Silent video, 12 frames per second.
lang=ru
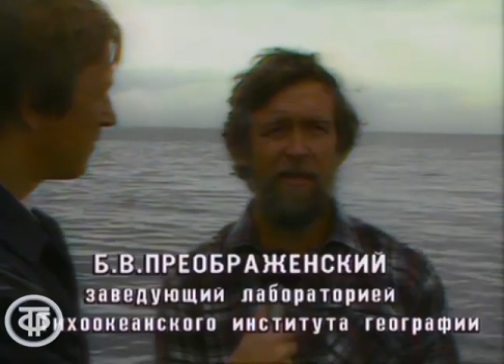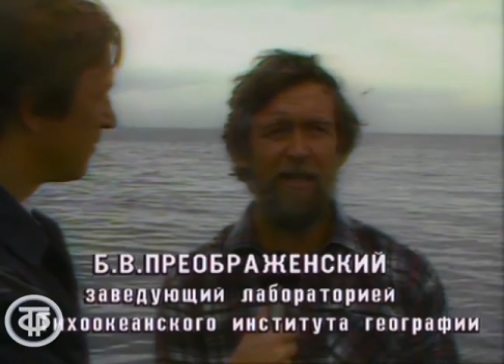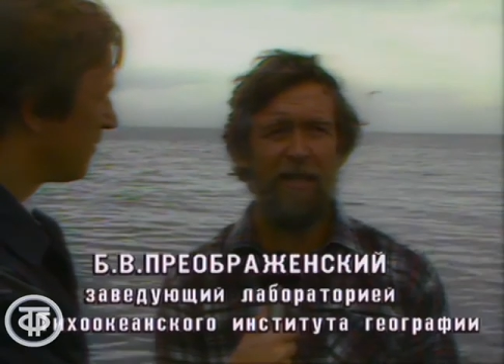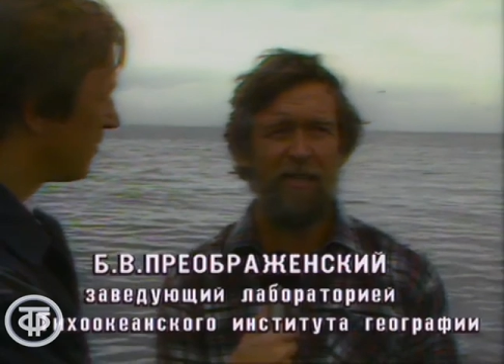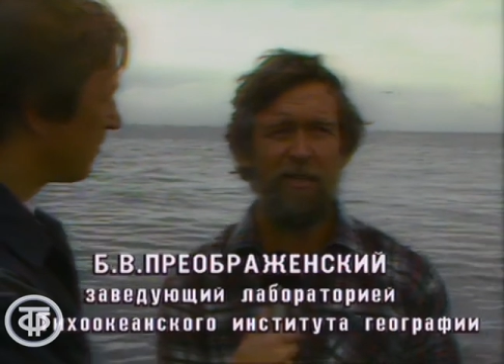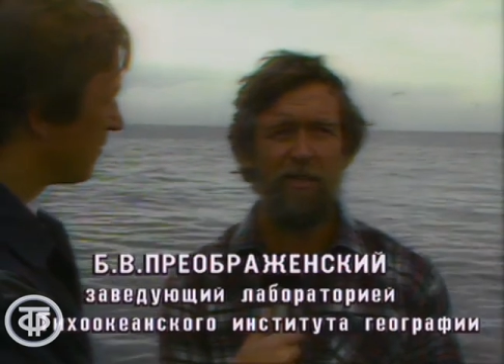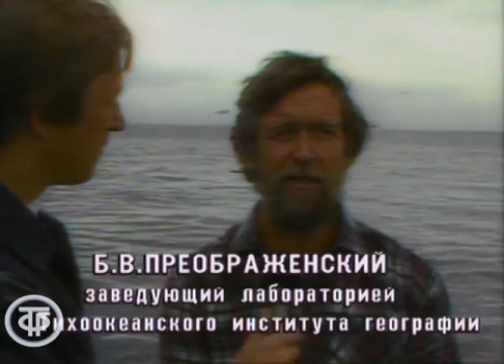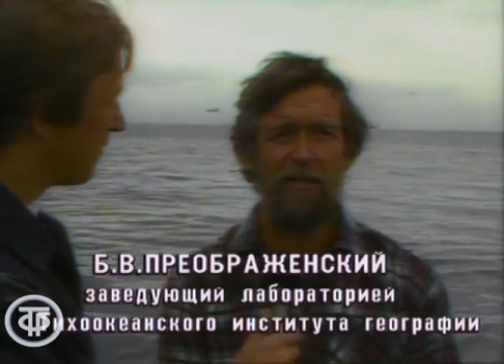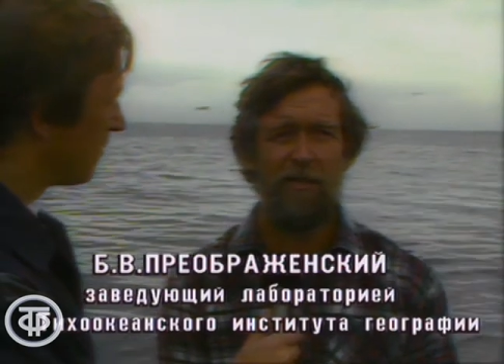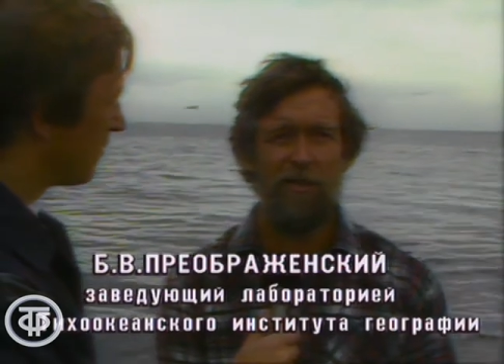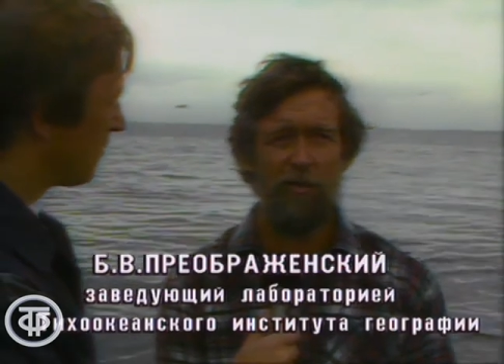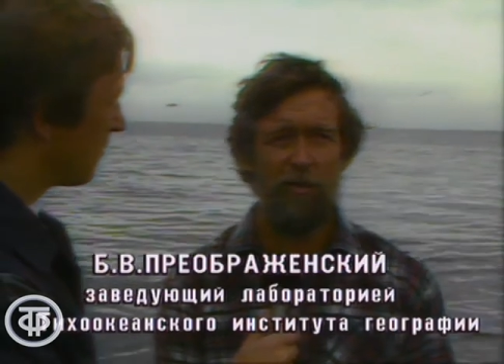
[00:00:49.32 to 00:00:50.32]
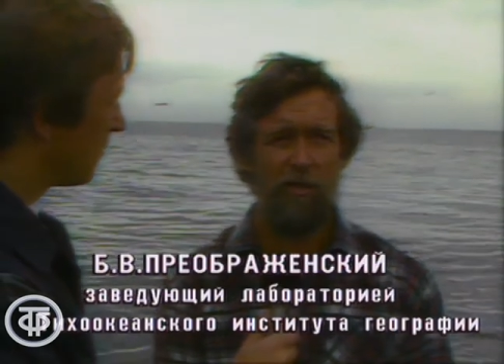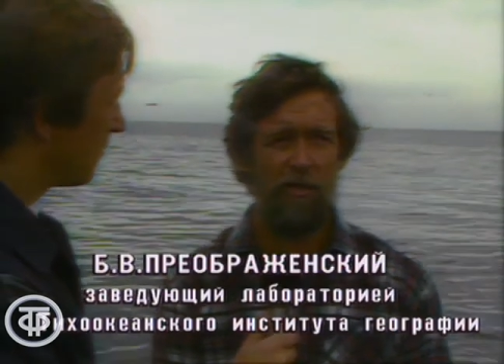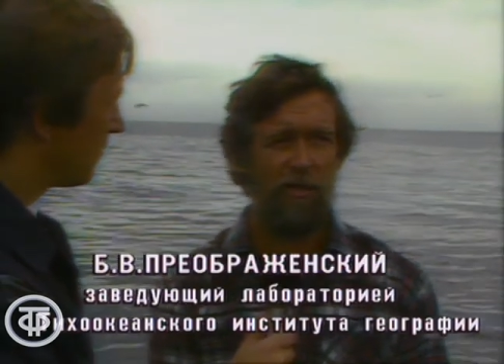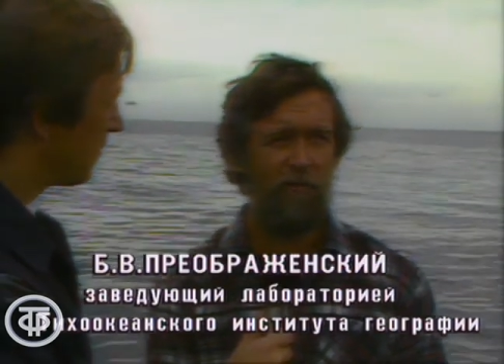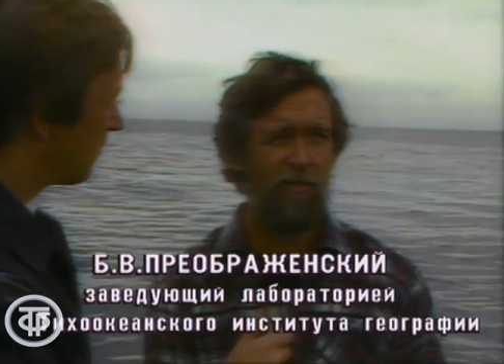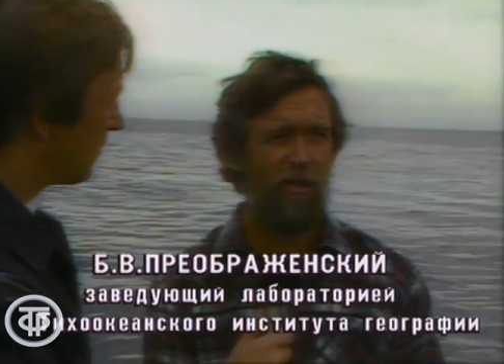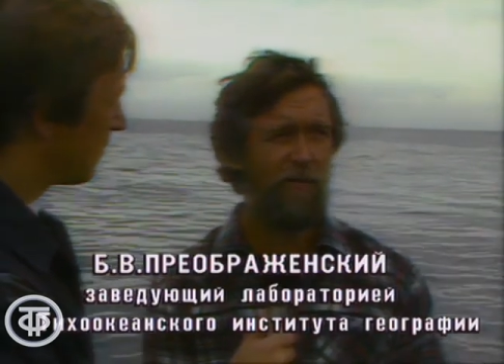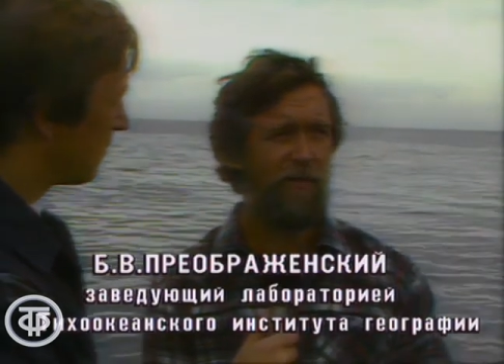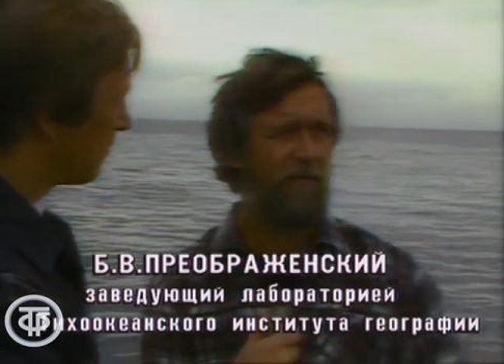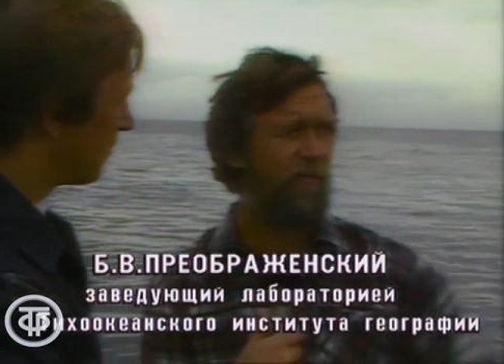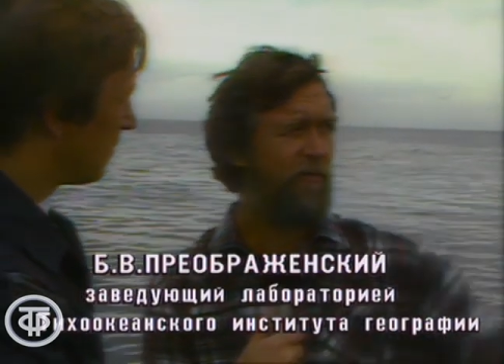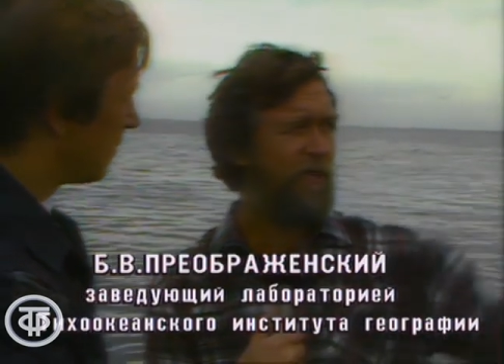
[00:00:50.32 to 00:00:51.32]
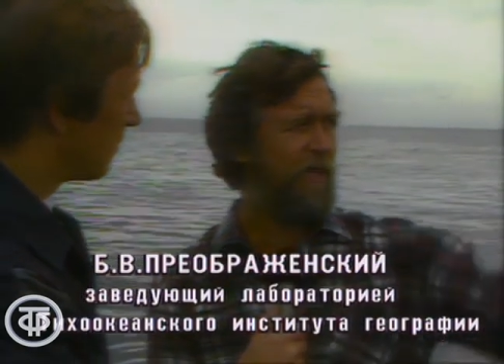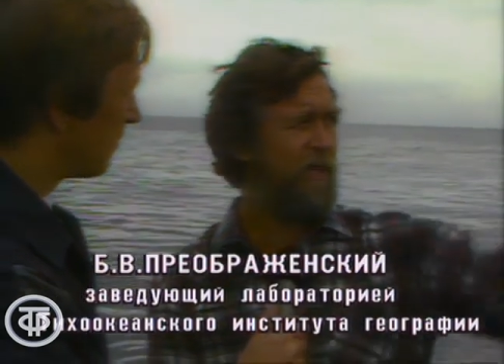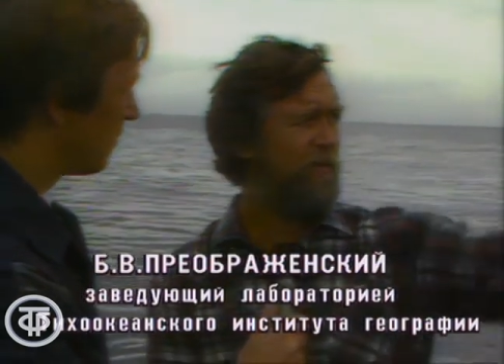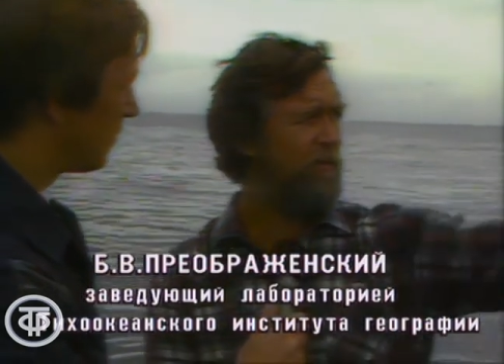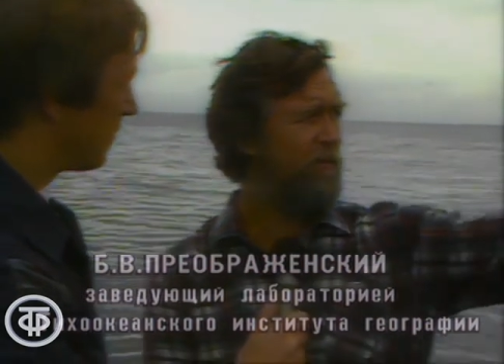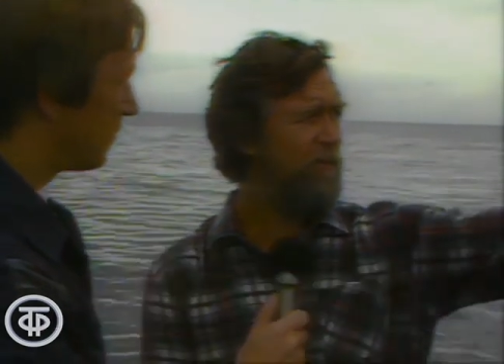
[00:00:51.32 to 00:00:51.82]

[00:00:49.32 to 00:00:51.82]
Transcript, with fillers: неочищенные сточные воды всего вот этого